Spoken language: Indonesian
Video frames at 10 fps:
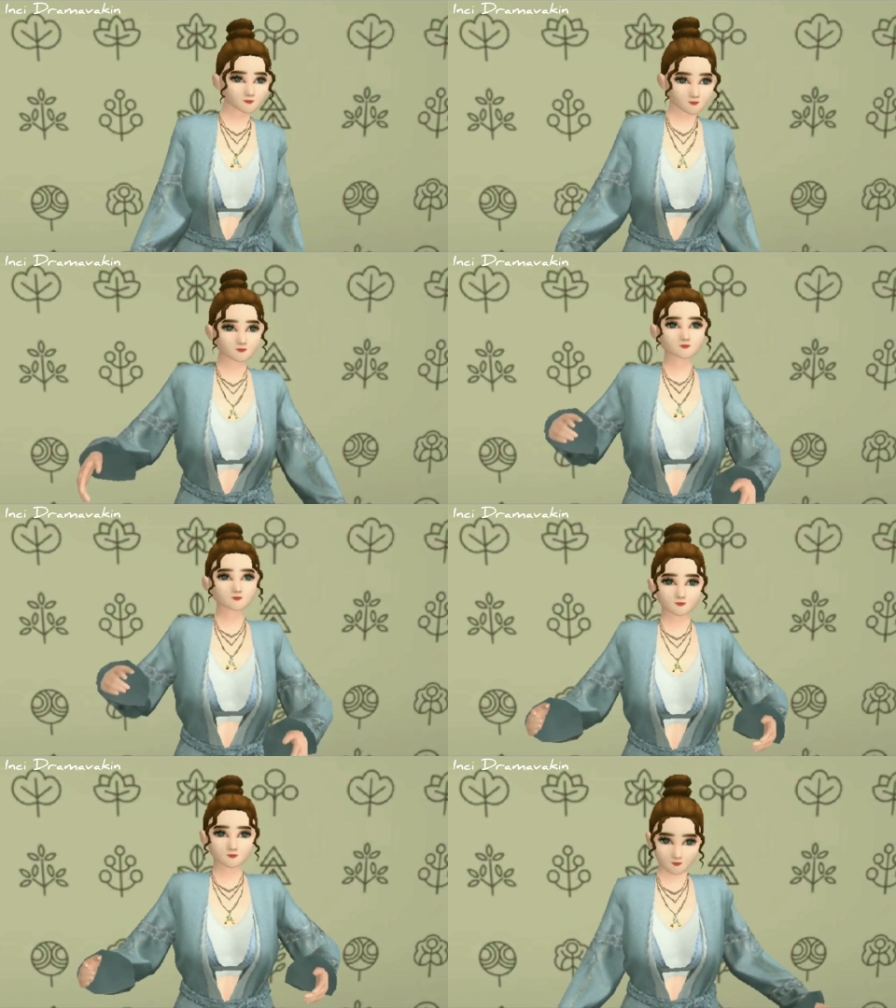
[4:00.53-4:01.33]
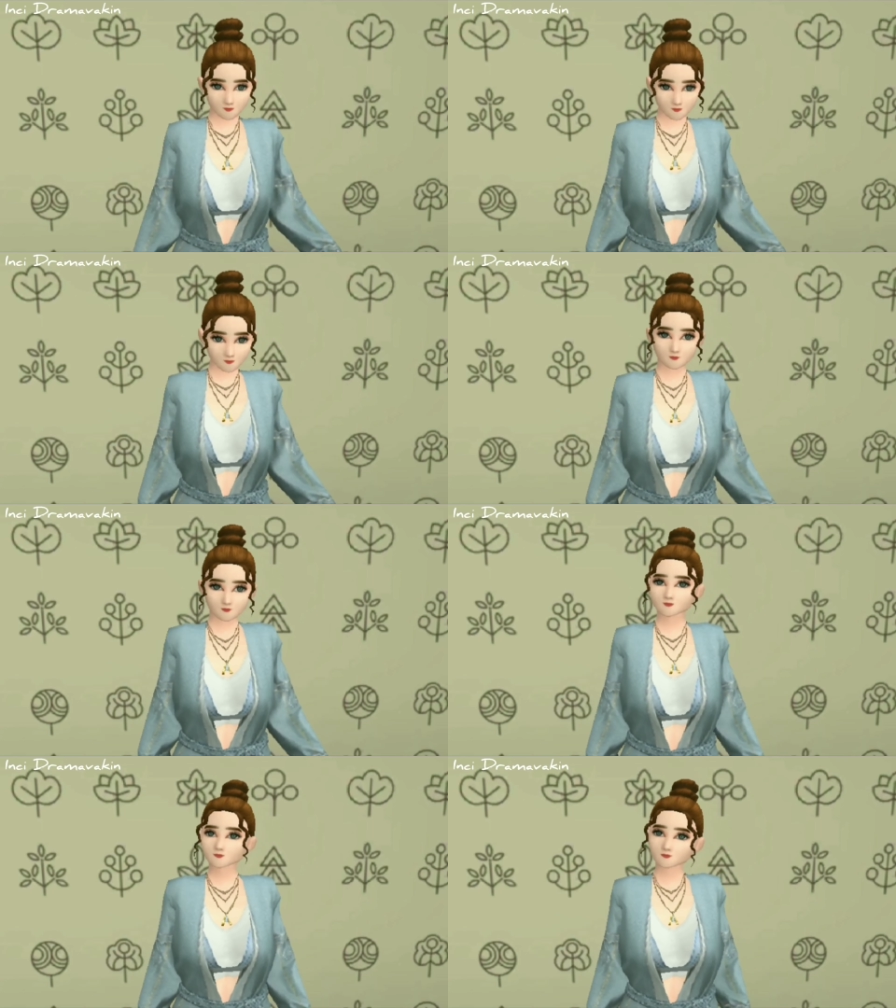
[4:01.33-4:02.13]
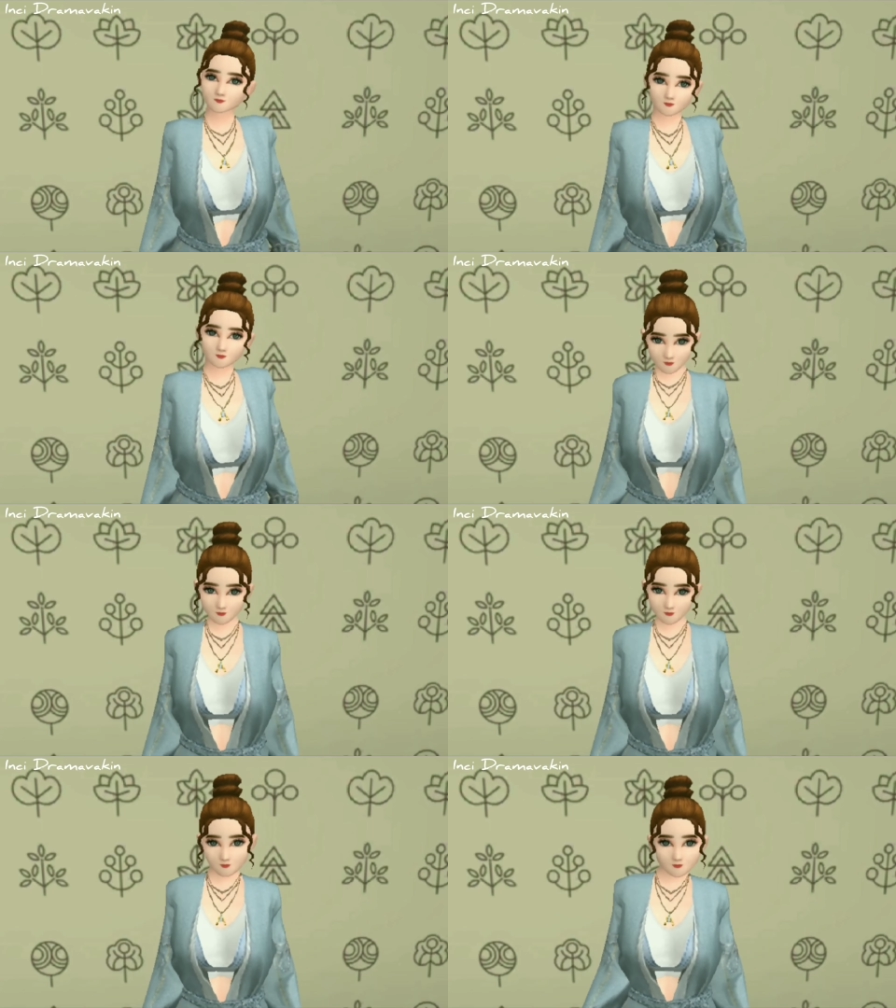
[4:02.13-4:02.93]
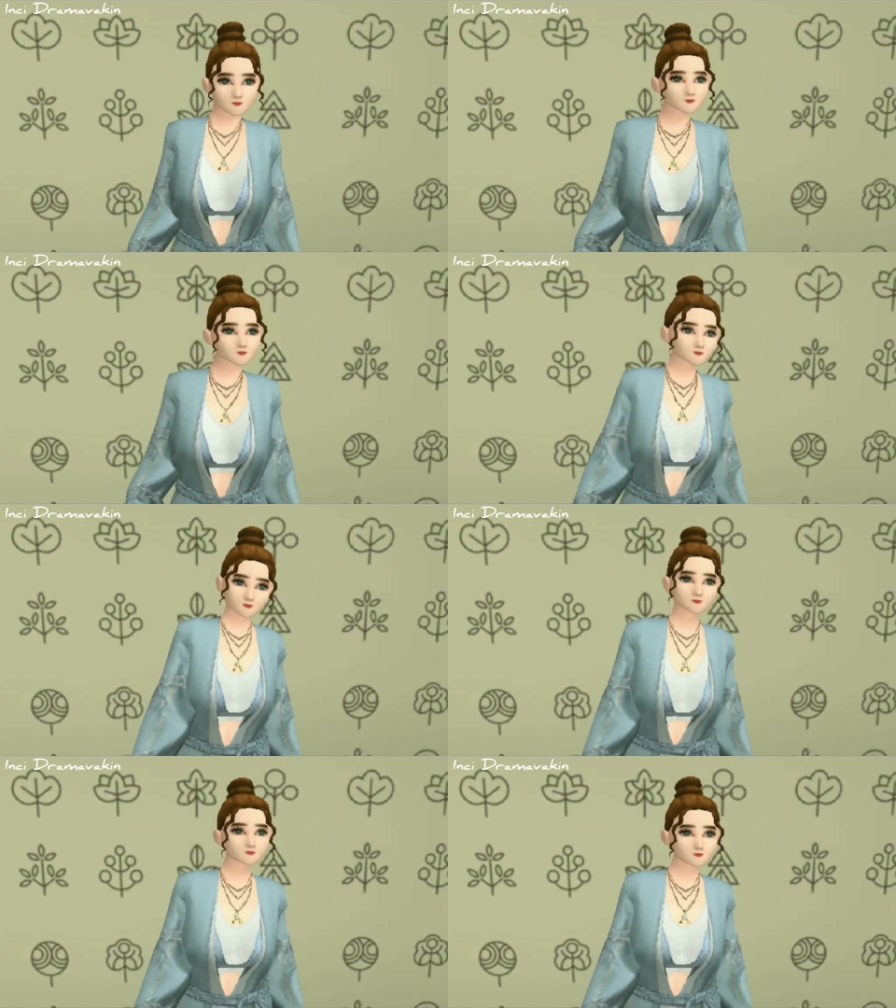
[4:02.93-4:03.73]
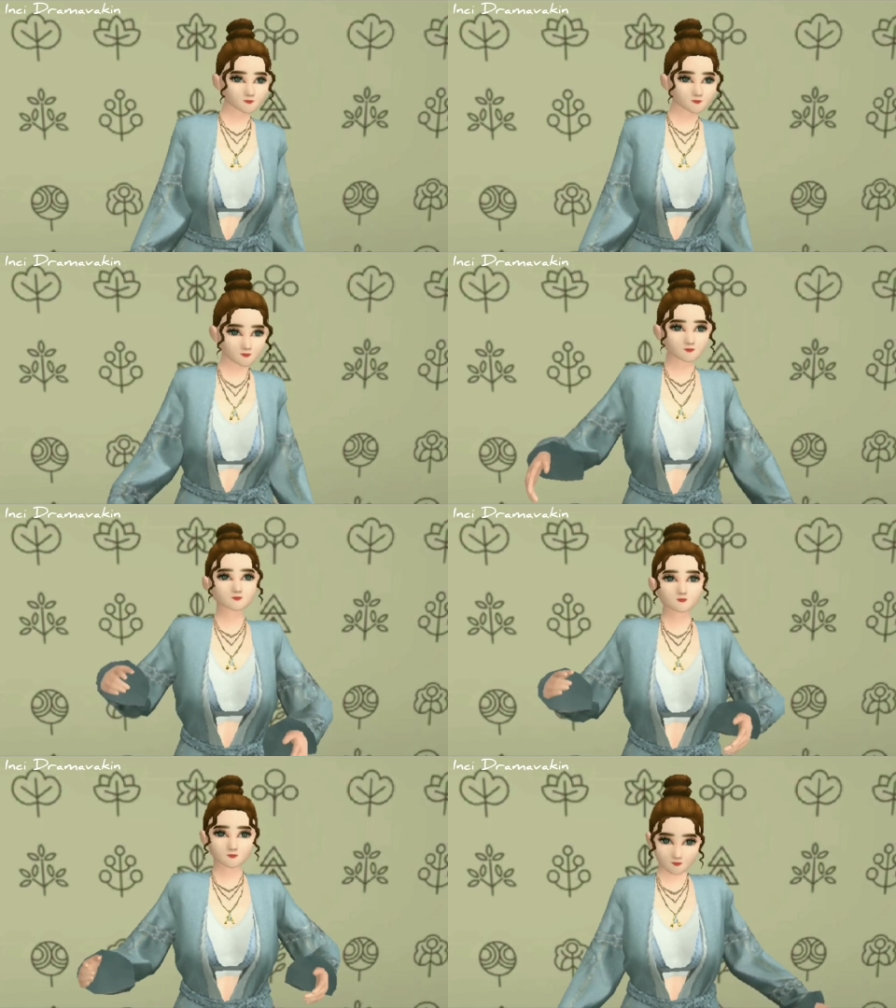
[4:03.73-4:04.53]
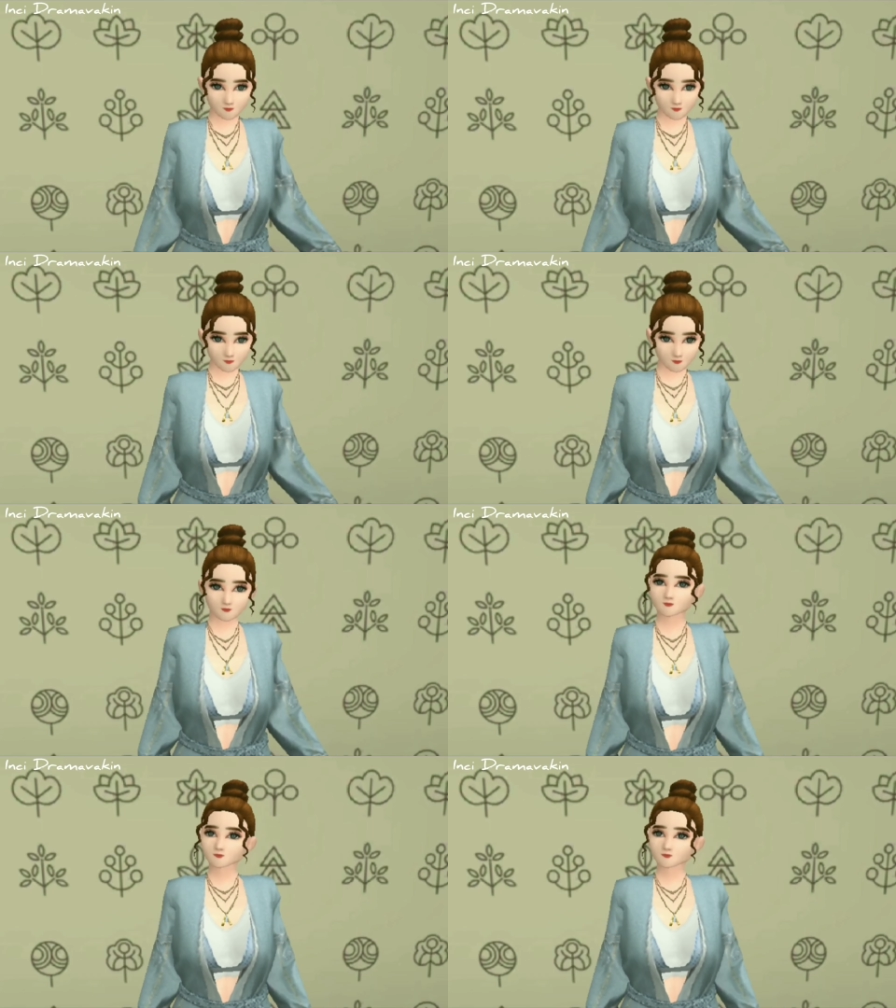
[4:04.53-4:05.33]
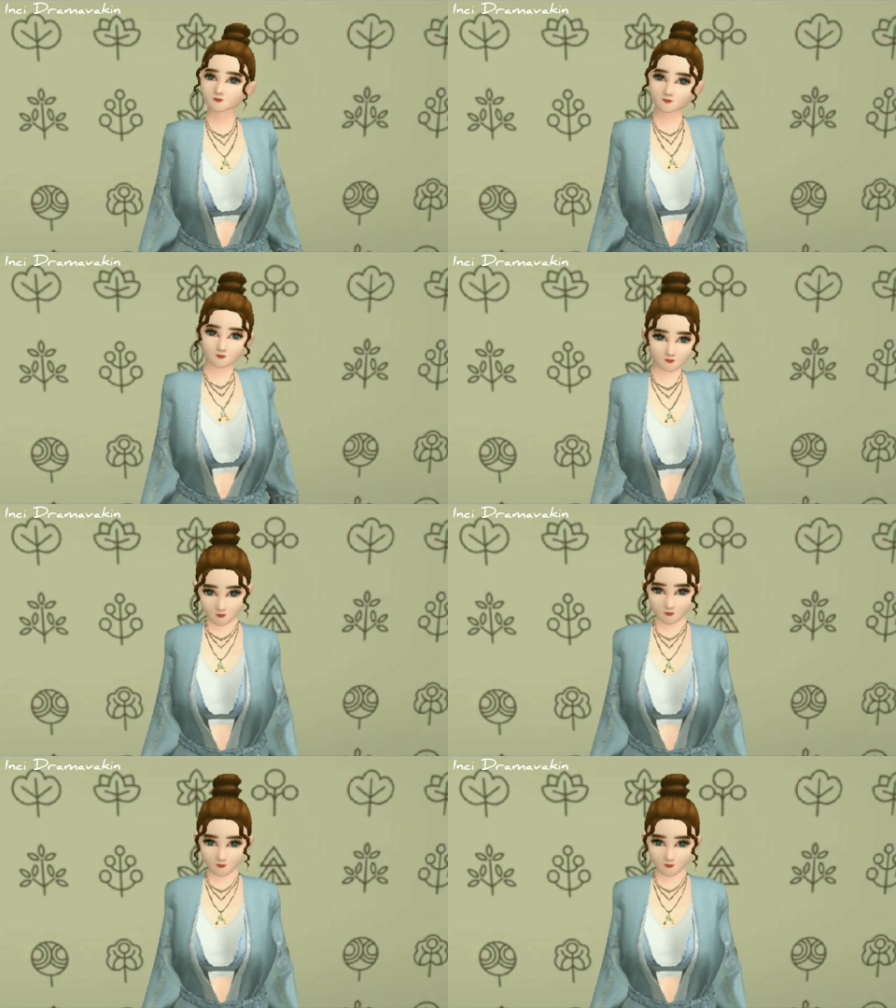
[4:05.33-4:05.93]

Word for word: 10 Davi Ahriansyah atau VIP Bara ya